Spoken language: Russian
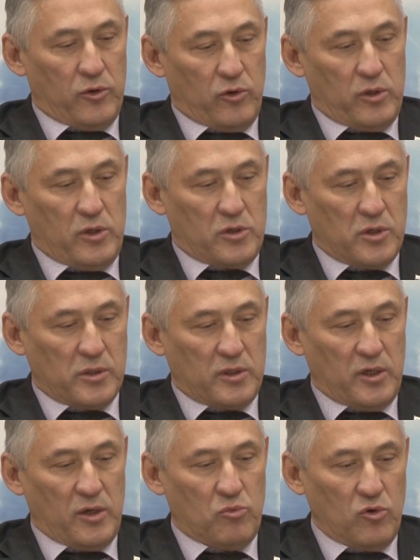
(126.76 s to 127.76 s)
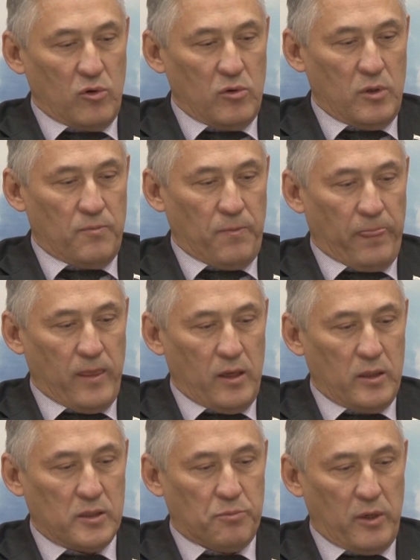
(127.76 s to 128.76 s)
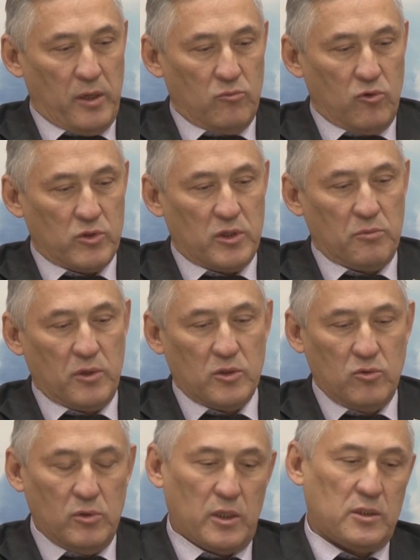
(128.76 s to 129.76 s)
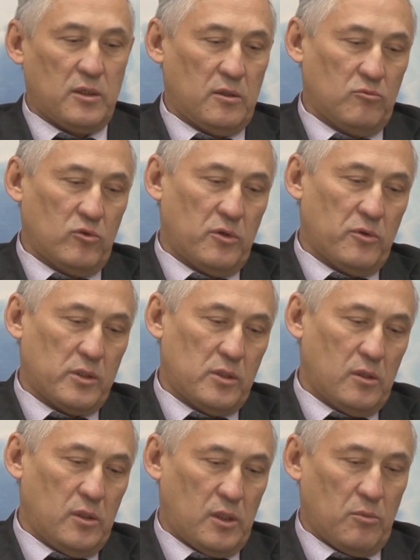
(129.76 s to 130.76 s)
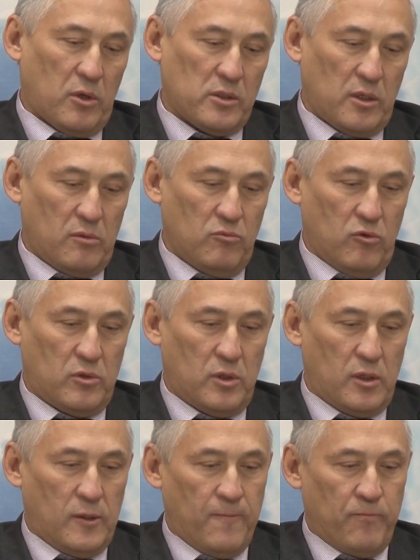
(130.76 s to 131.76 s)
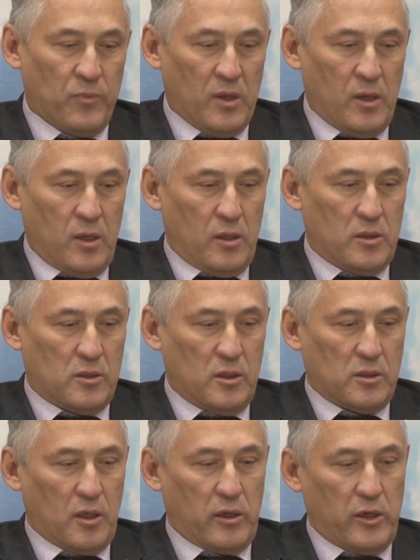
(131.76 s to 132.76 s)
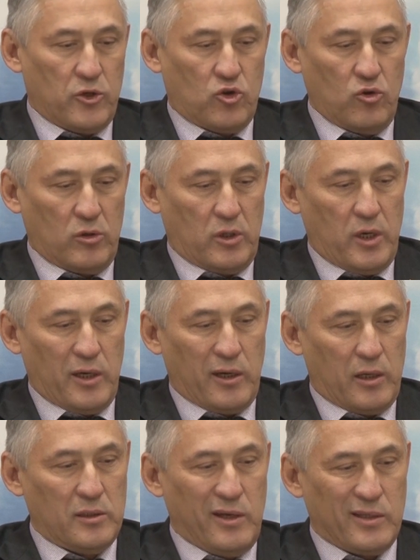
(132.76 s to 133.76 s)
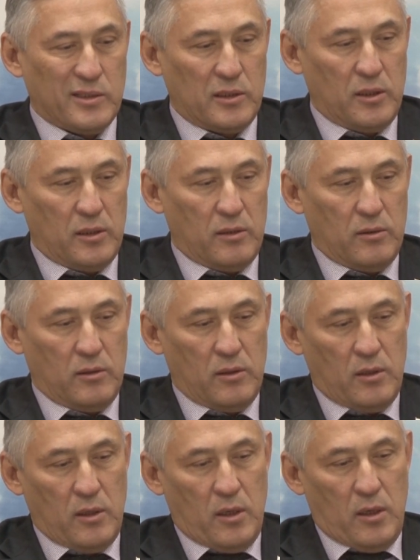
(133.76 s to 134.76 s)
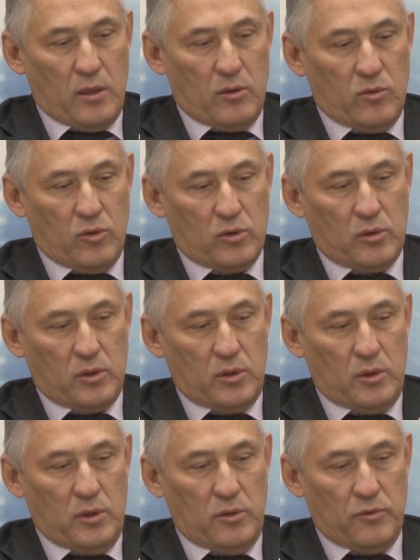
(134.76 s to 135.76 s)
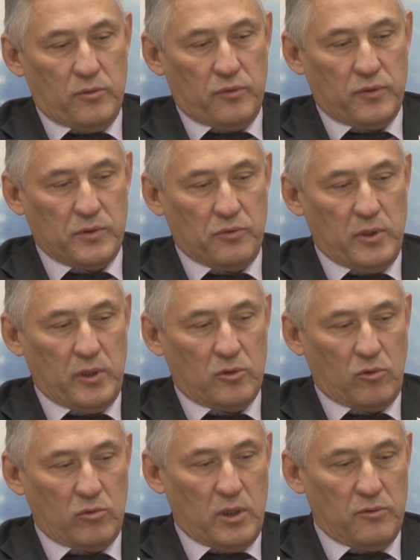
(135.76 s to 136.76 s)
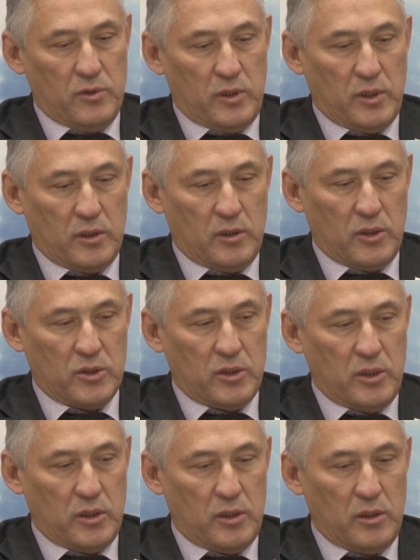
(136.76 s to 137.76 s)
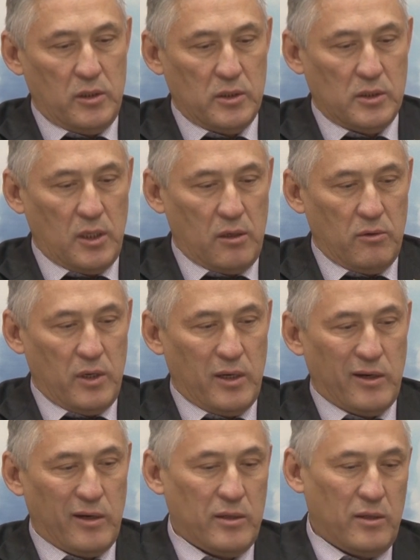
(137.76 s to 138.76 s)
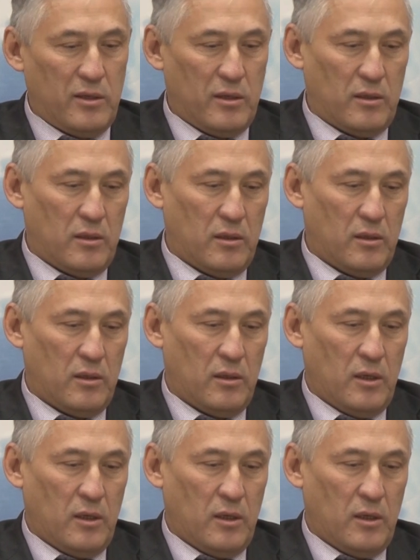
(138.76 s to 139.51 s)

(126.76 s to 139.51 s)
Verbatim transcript: Юридическое бюро э, с Приамурским государственным университетом разработали. И здесь такая четкая градация. Вот. И в сфере трудовых отношений, и здравоохранения –